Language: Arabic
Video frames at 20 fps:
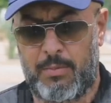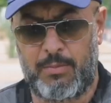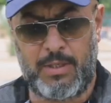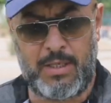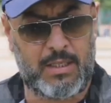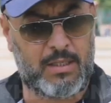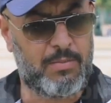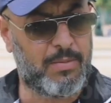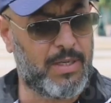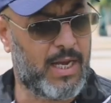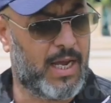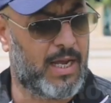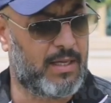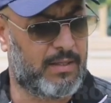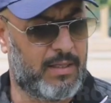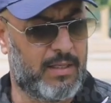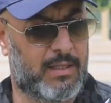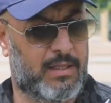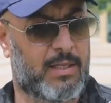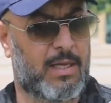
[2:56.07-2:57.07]
بيد من
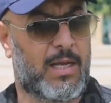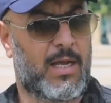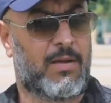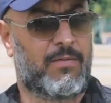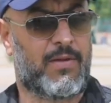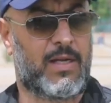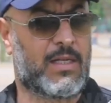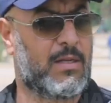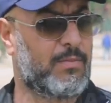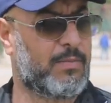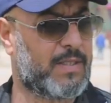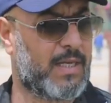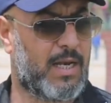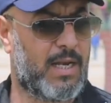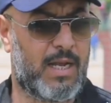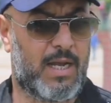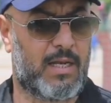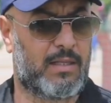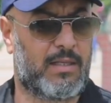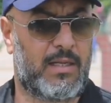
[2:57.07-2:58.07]
حديد هذه
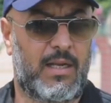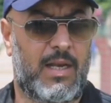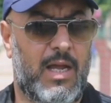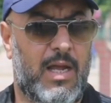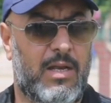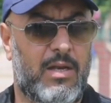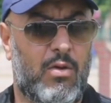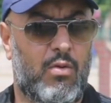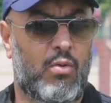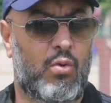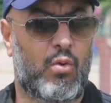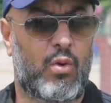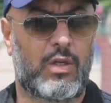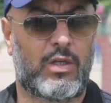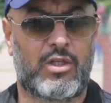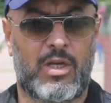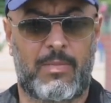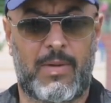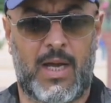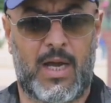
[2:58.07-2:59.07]
المساله هذه لانه
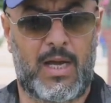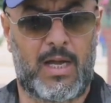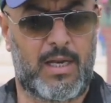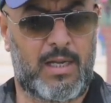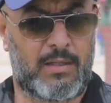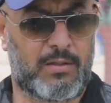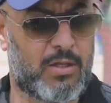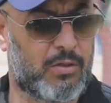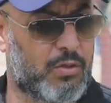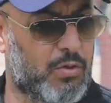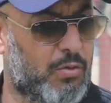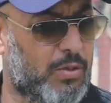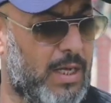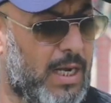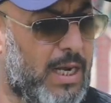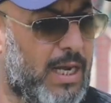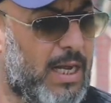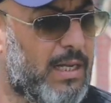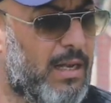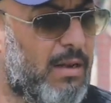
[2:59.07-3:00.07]
الجماعه لن
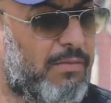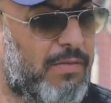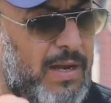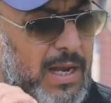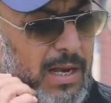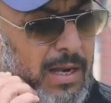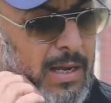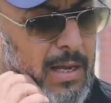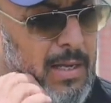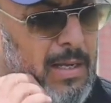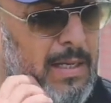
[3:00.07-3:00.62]
تسكت على هذا الفعل